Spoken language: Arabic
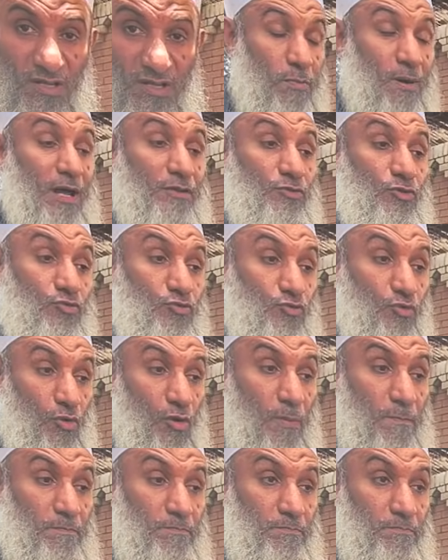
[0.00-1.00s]
بعض
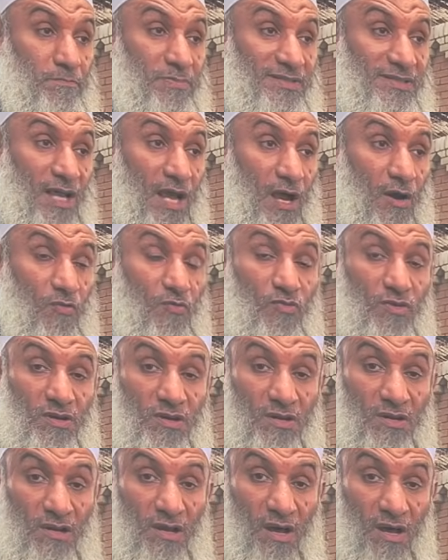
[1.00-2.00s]
التراب
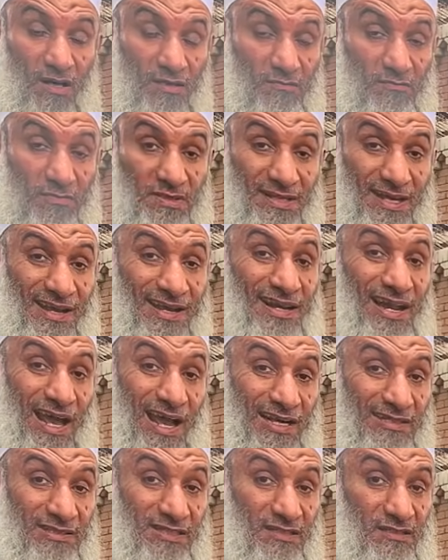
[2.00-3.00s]
بتحول العظم ده الى
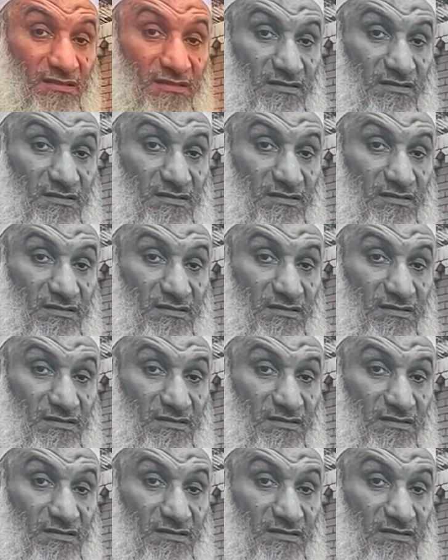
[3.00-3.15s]
حديد